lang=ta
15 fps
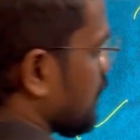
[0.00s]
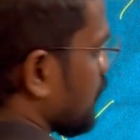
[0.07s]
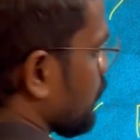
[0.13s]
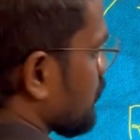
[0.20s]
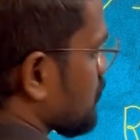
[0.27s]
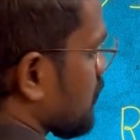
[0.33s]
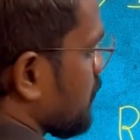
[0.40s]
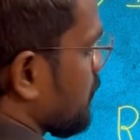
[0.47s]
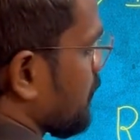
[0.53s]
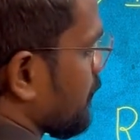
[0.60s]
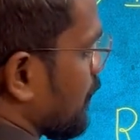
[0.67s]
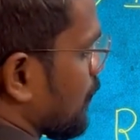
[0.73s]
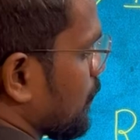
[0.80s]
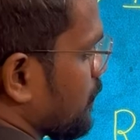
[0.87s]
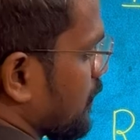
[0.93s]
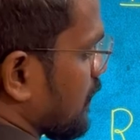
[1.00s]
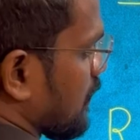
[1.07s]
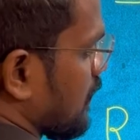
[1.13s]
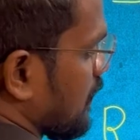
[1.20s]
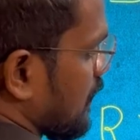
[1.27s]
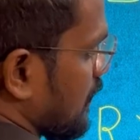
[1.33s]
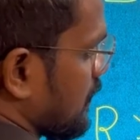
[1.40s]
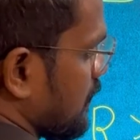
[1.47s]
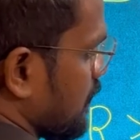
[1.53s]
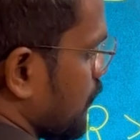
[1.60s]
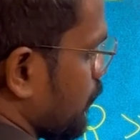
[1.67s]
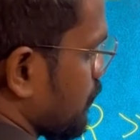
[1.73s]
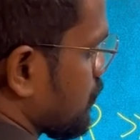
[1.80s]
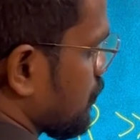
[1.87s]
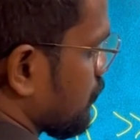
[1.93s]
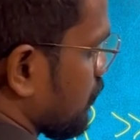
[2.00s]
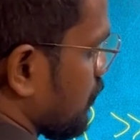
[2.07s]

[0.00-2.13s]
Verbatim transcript: ஈக்குவேஷன் எப்படி மாறும் பாருங்களேன் ஐ விச் இஸ்